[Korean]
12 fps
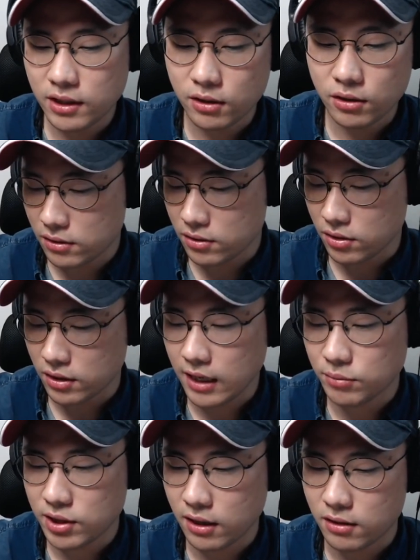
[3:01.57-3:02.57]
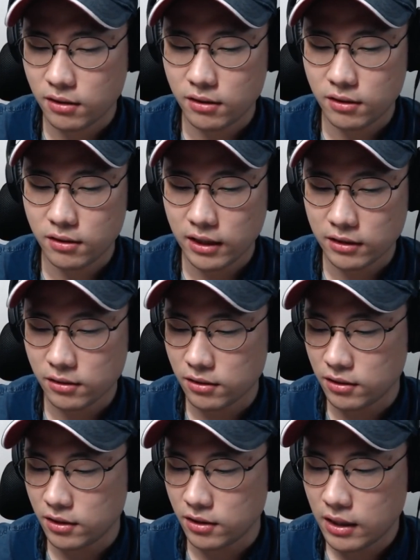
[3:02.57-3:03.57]
이거 저기 타임 트래커라는
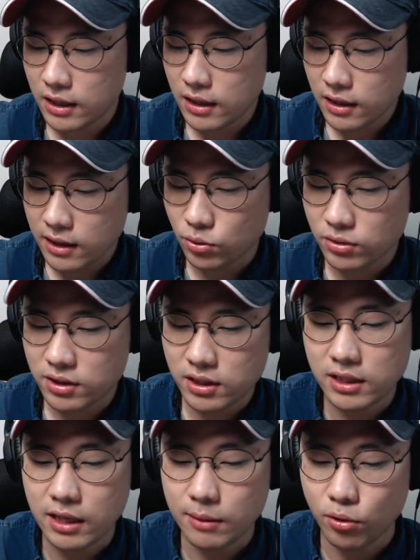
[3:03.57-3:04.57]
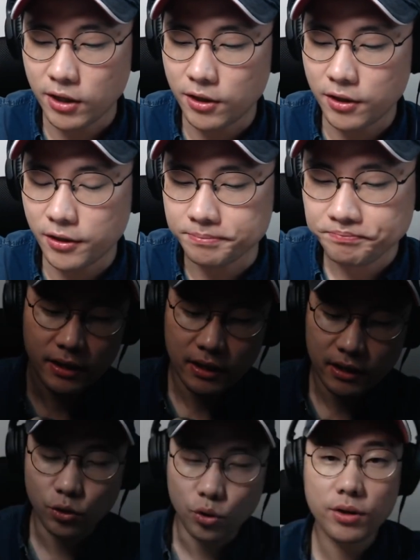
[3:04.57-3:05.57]
거를 계속 쓰시다 보면
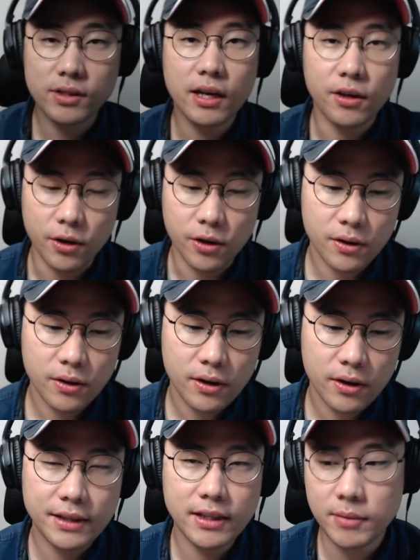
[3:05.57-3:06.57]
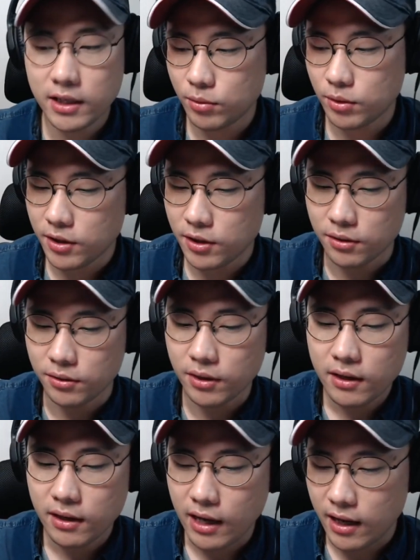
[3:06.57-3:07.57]
이제 요령이 생겨요. 한 달만 해보면
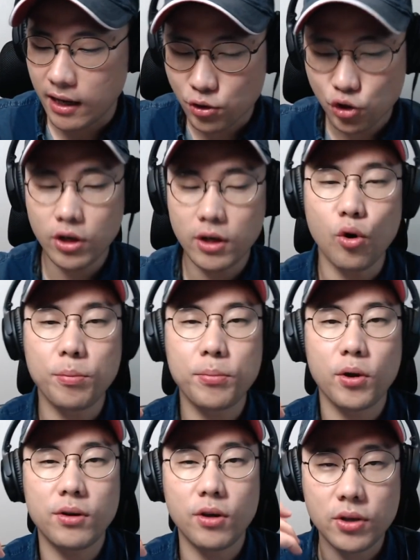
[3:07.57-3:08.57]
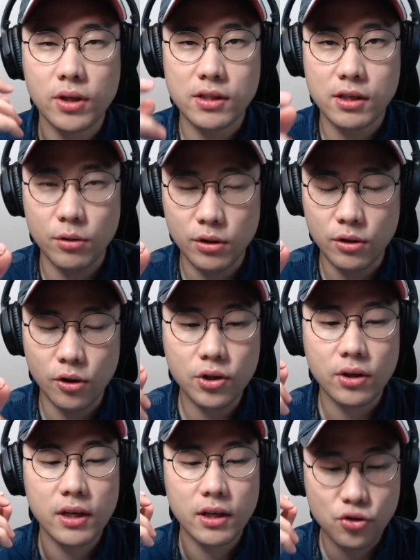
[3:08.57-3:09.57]
애초에 목표를 어떻게 세워야 돼요?
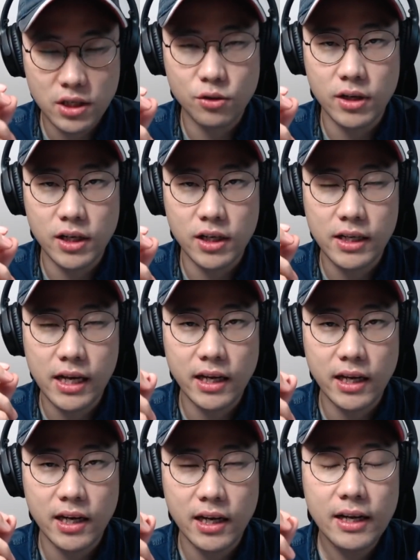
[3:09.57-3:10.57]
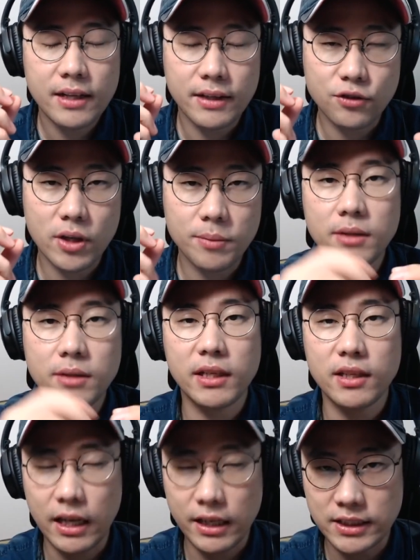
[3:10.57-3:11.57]
어떻게 수치화를 해야 나중에 피드백이
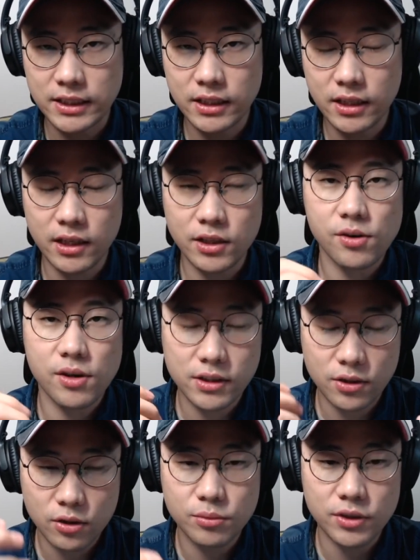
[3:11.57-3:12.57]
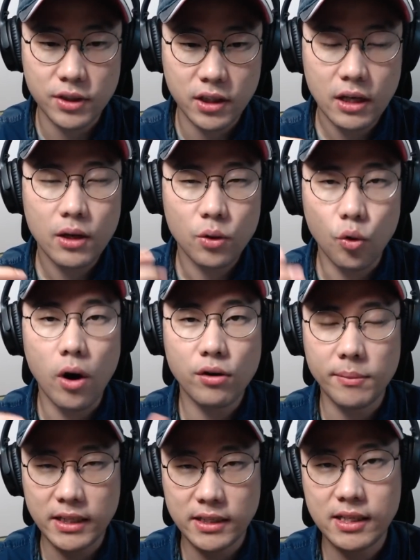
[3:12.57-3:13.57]
되는지 예, 이런 것까지 여러분들이 노하우가
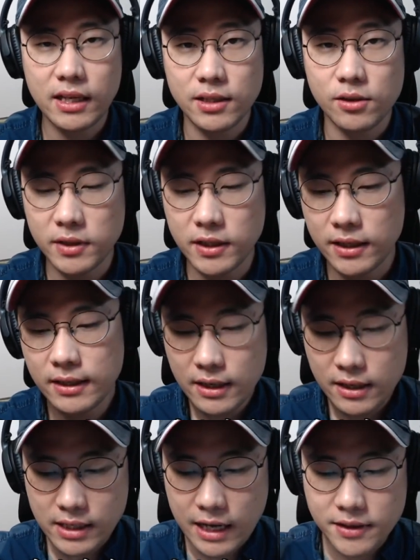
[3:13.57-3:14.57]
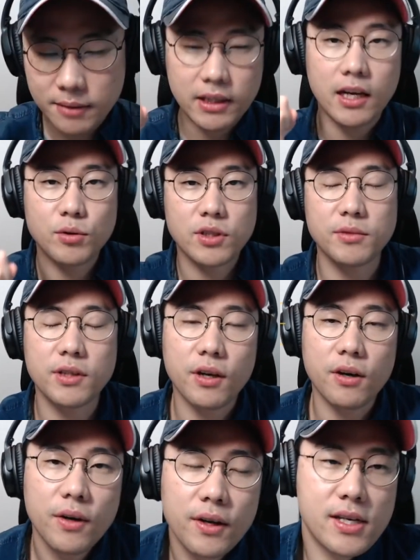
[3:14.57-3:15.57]
많이 생기실 겁니다. 그래서 한 달만 딱 해보시면
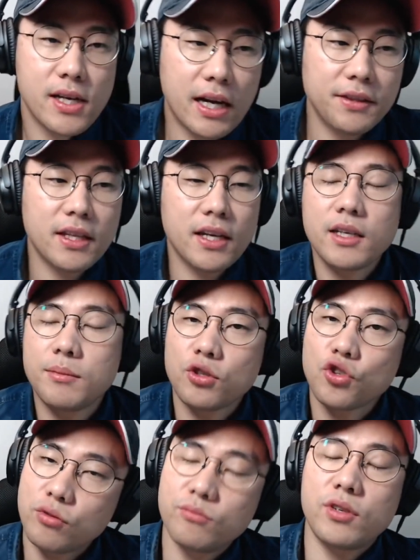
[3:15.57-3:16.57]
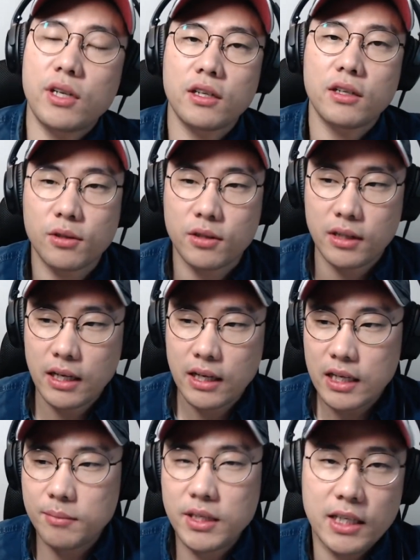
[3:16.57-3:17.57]
돼요. 제가 한 달이면 충분하다는 거를
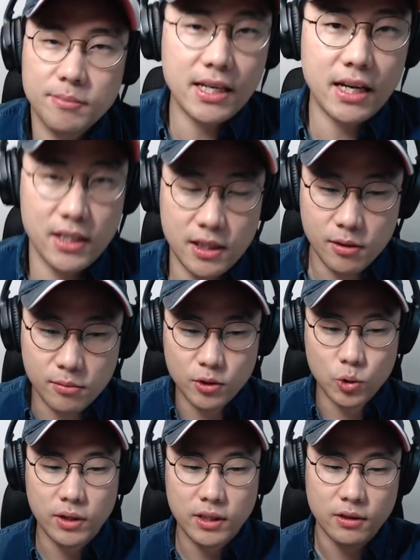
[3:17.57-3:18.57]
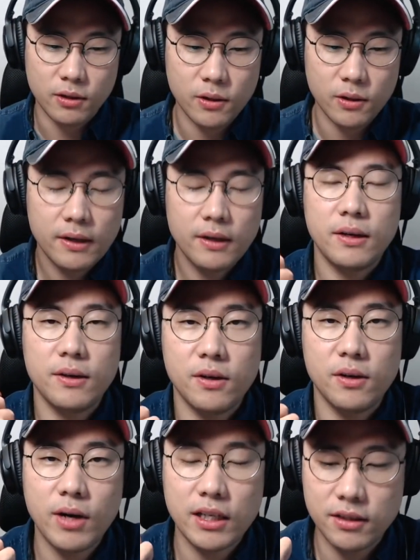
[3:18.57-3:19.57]
이미 임상 실험을 통해서
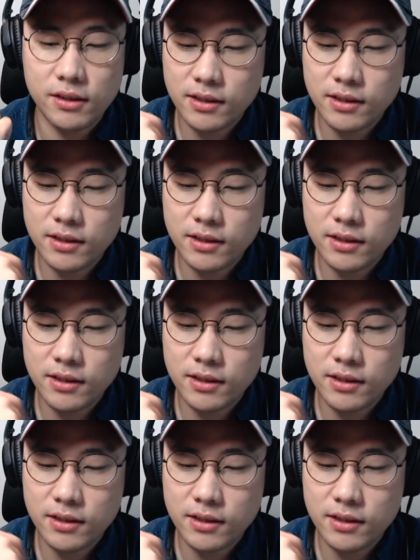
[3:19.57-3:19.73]
어, 확인을